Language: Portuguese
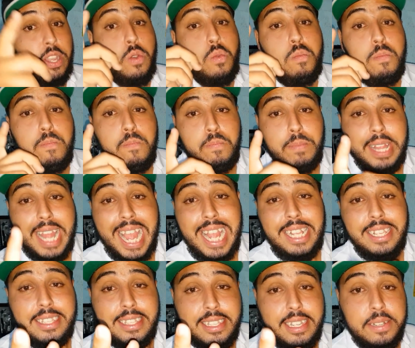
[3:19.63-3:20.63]
Tem um
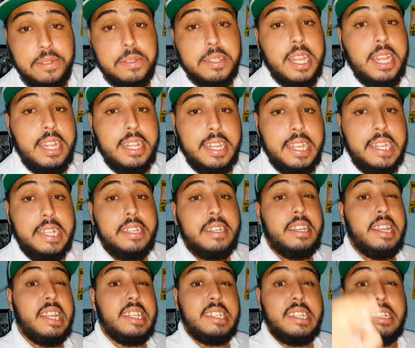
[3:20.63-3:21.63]
10 anos que ele tem a
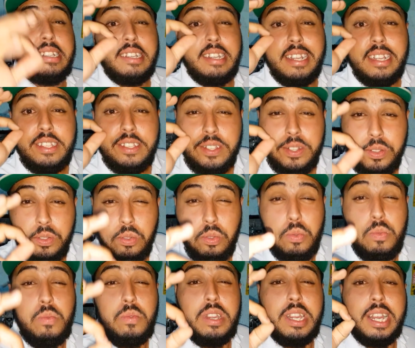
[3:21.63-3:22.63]
internet e a internet
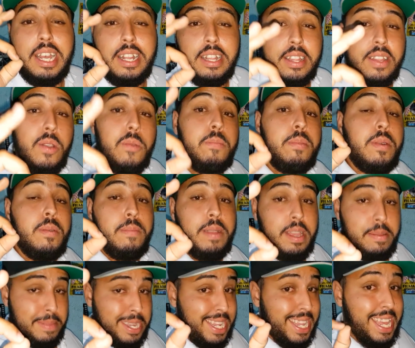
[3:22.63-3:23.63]
nunca deu
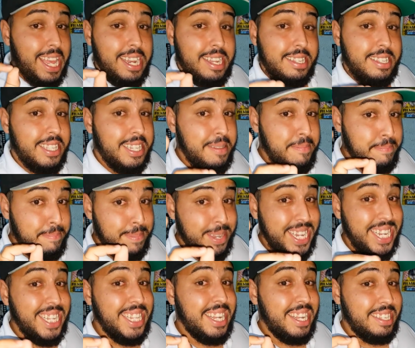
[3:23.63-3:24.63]
problema. Aquela
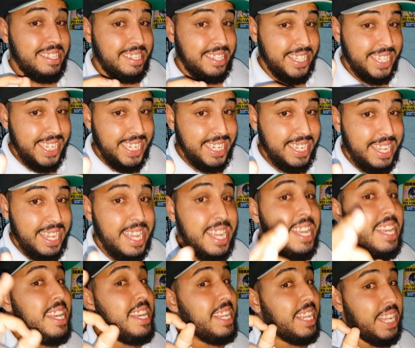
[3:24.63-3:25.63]
semana da zica
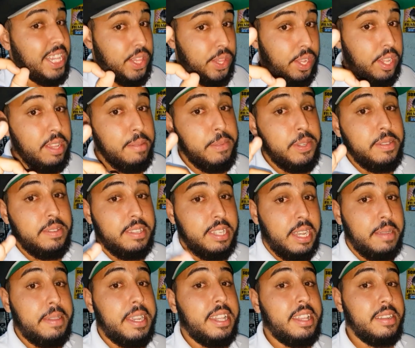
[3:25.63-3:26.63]
todo mundo
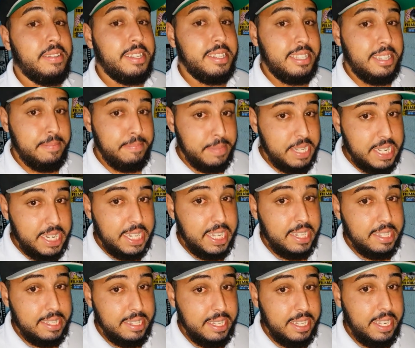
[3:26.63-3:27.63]
sabe que tem uma semana
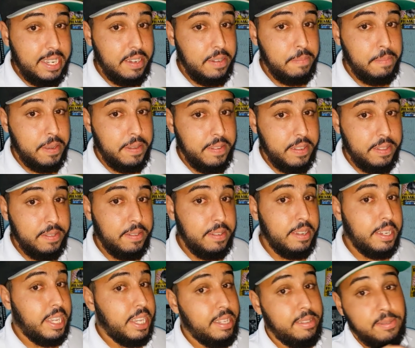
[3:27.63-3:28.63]
da zica no
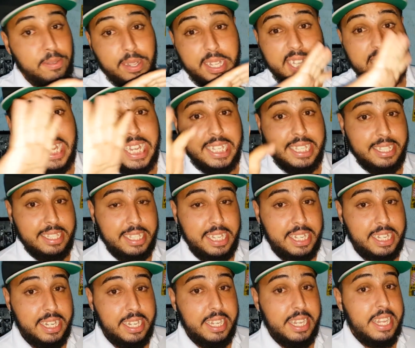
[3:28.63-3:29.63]
provedor, que só dá
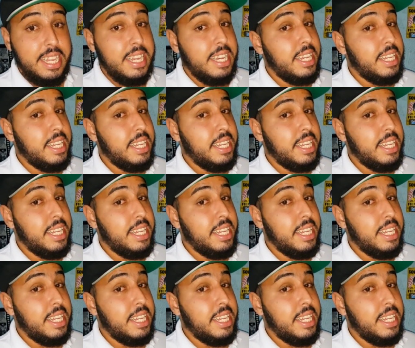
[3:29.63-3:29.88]
zica.